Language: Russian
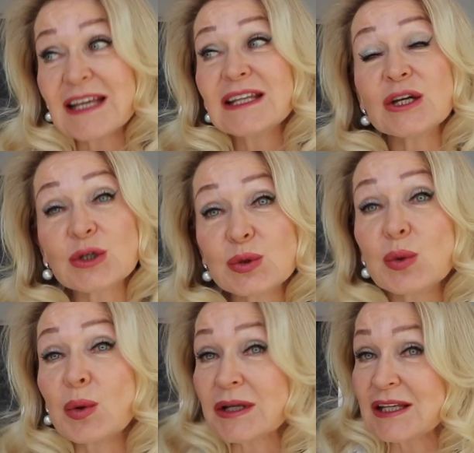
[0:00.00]

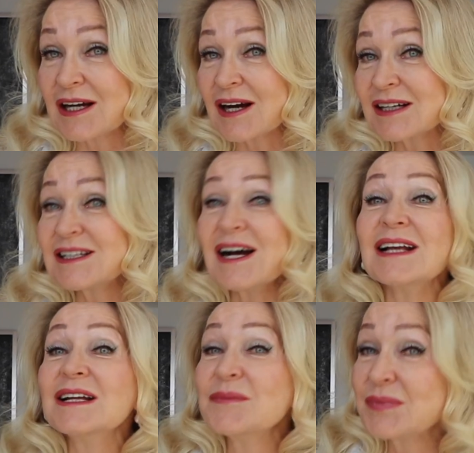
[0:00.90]
Никто никогда
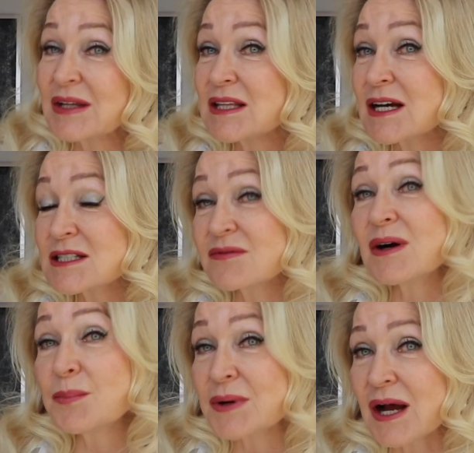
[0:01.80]
не даст
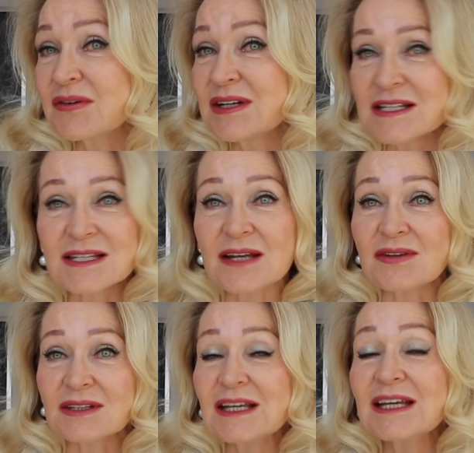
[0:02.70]
вам правильный совет.